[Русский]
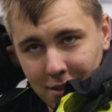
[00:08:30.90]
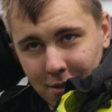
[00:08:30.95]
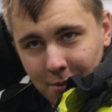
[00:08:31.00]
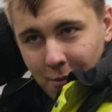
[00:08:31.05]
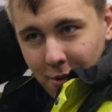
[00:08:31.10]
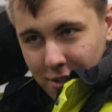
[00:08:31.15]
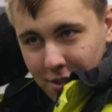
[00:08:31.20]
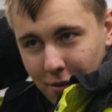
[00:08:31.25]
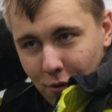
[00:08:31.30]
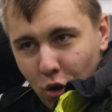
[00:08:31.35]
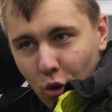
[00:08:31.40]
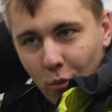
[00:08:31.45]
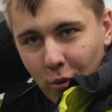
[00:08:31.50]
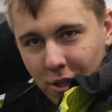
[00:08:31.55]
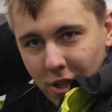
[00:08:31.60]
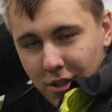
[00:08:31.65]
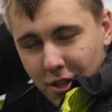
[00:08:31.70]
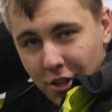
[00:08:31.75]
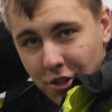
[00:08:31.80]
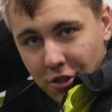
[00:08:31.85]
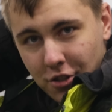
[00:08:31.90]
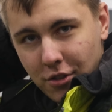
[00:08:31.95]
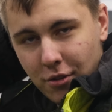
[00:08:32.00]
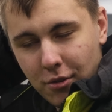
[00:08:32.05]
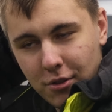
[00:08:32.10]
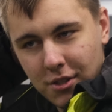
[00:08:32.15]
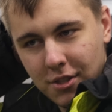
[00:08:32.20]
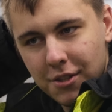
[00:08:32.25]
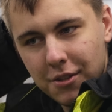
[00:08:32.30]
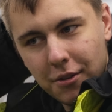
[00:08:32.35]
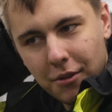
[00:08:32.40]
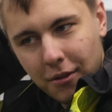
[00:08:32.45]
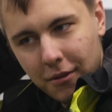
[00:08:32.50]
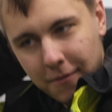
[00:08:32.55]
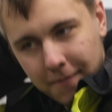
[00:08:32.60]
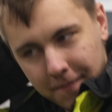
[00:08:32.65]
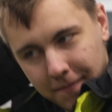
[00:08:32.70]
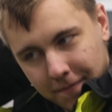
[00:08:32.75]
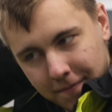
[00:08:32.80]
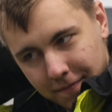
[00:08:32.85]
У меня знакомый на 3.6 сделал,
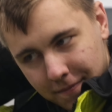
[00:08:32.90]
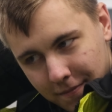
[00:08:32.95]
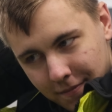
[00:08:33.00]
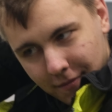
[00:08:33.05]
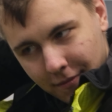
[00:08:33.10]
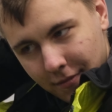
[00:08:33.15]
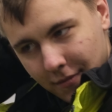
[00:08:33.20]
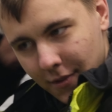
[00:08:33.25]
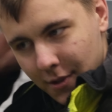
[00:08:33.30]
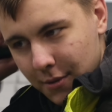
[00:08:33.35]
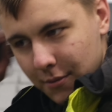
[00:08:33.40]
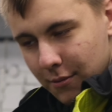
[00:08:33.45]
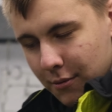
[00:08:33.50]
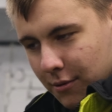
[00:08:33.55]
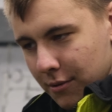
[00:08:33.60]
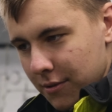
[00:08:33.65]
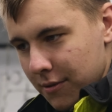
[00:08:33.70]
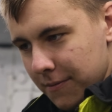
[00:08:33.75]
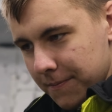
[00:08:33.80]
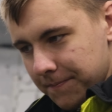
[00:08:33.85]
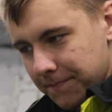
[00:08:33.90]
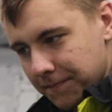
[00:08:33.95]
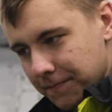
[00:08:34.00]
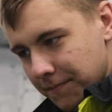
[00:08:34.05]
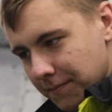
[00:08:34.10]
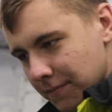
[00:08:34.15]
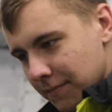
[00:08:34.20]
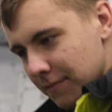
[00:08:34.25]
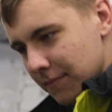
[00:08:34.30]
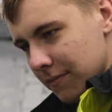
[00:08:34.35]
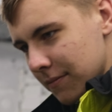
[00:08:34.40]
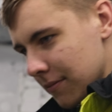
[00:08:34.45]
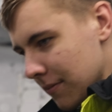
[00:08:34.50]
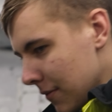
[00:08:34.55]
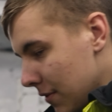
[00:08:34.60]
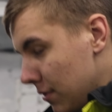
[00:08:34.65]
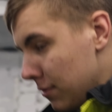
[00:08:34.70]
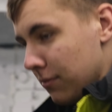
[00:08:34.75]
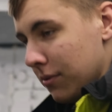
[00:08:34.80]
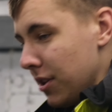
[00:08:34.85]
вот,
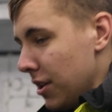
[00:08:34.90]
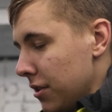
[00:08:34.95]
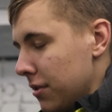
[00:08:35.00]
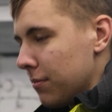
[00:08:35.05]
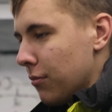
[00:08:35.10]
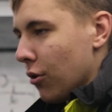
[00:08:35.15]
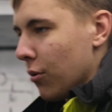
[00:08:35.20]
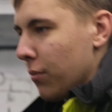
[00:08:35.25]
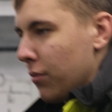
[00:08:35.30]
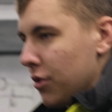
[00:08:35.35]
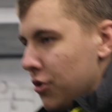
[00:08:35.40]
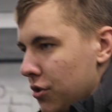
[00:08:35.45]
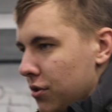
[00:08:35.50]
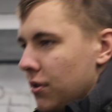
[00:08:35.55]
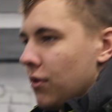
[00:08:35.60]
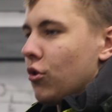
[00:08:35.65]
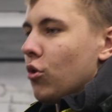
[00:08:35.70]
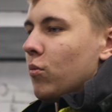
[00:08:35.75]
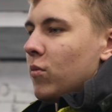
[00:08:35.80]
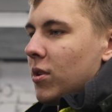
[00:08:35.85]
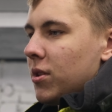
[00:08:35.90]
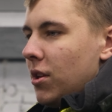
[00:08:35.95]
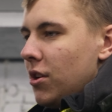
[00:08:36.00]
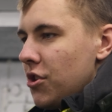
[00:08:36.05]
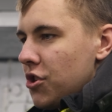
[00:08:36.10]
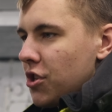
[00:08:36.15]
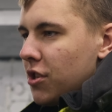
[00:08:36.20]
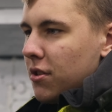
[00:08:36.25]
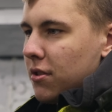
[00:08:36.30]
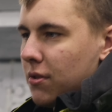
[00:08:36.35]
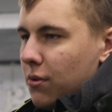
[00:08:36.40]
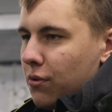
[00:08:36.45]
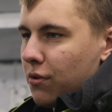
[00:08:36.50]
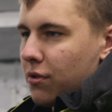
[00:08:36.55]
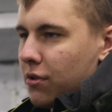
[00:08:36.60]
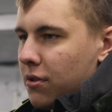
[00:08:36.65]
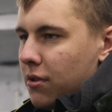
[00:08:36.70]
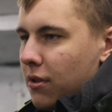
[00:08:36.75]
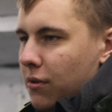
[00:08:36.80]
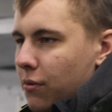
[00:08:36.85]
Вылет бомба. Еще знаком на трище есть тоже
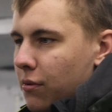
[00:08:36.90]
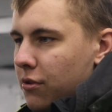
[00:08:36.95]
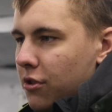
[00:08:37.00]
с такой